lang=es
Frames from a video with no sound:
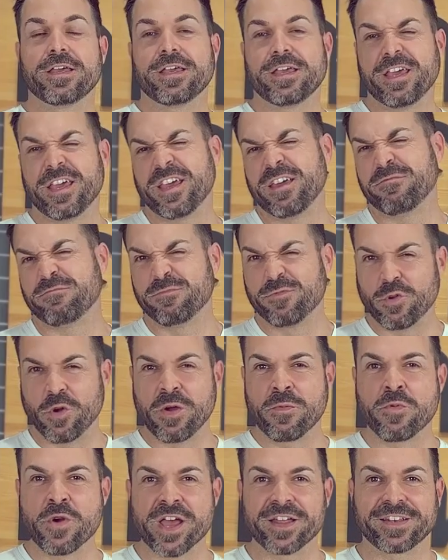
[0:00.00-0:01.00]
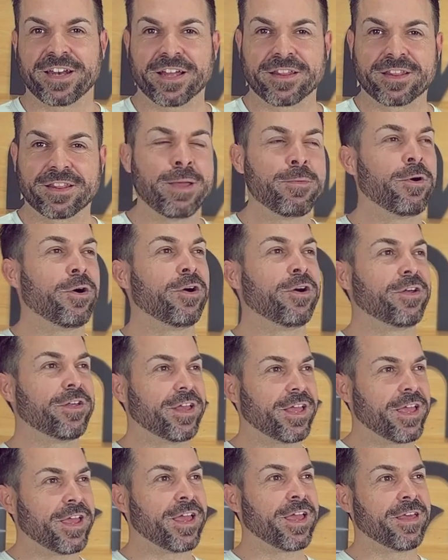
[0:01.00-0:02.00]
y no es muy
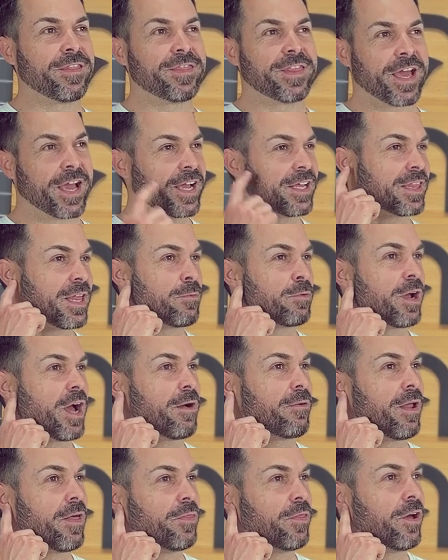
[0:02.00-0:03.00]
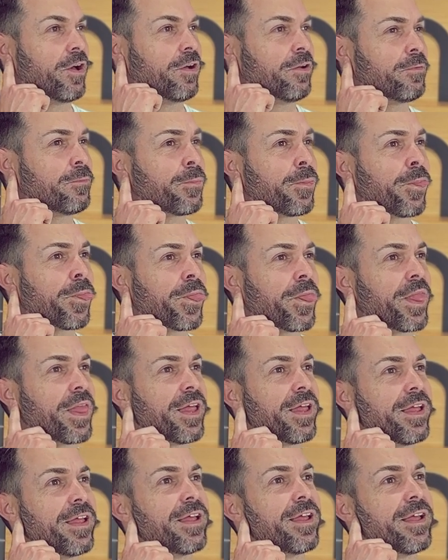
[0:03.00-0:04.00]
atractivo. ¿Y de qué estamos hablando?
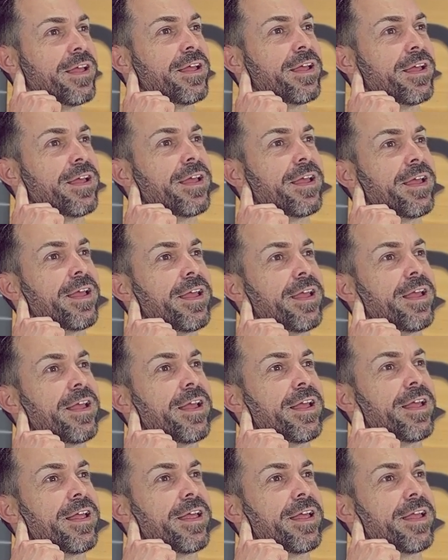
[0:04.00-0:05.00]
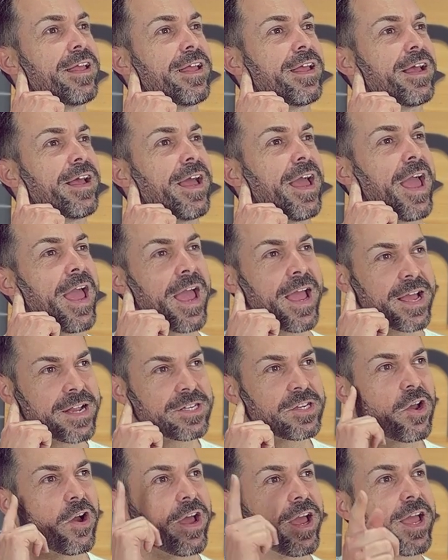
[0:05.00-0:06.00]
La cianobacteria.
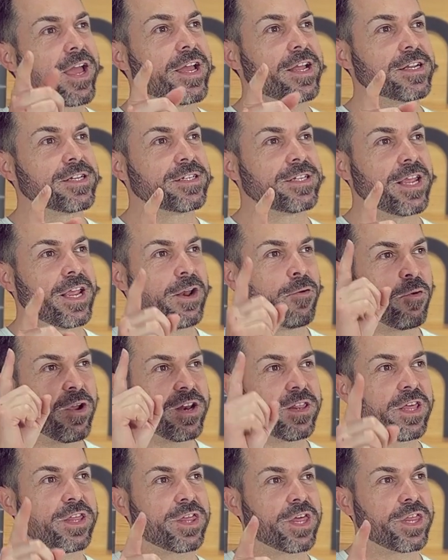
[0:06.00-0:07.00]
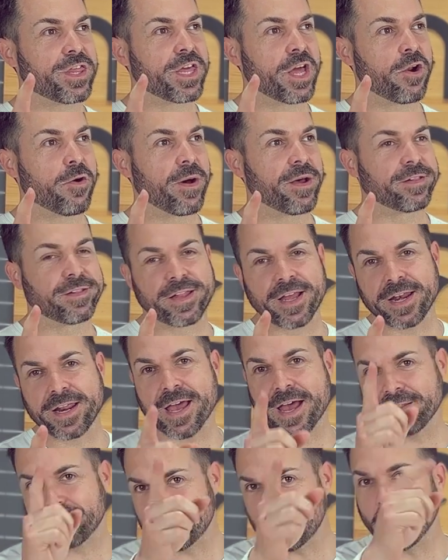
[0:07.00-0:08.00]
Eso es. Si Luis dice
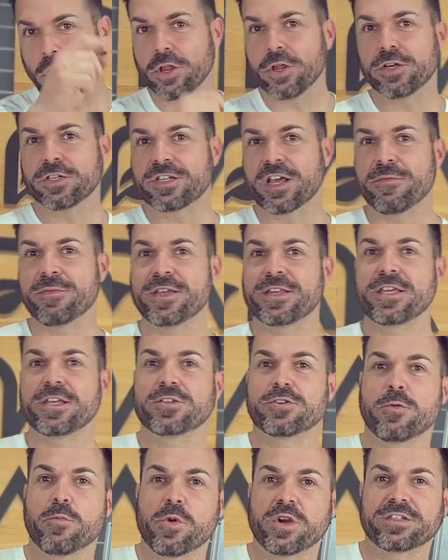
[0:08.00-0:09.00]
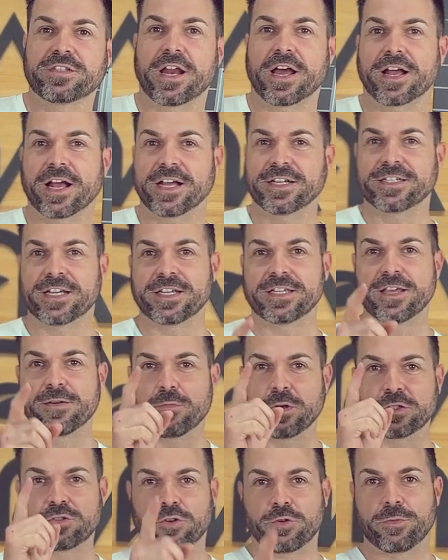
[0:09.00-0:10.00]
cianobacteria, todos habéis dicho en vuestras casas y en
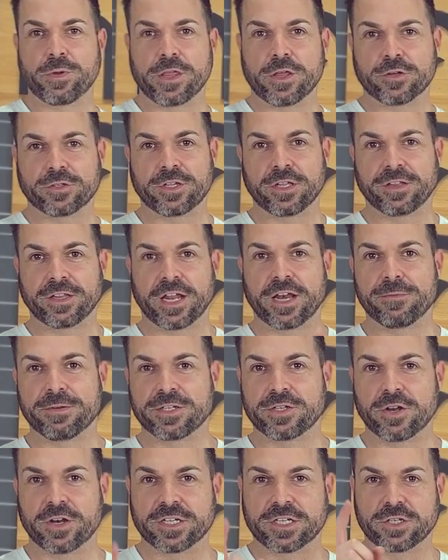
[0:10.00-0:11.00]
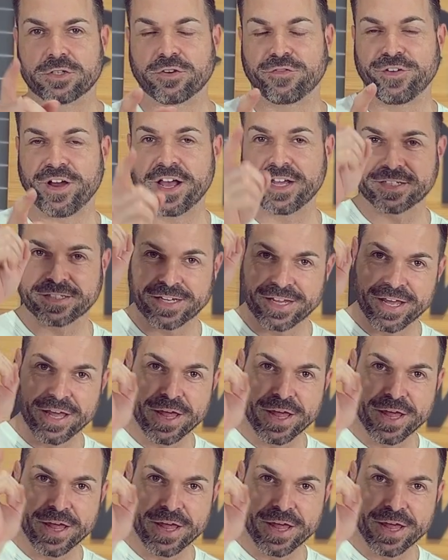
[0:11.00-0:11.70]
vuestros vídeos y televisiones y sofás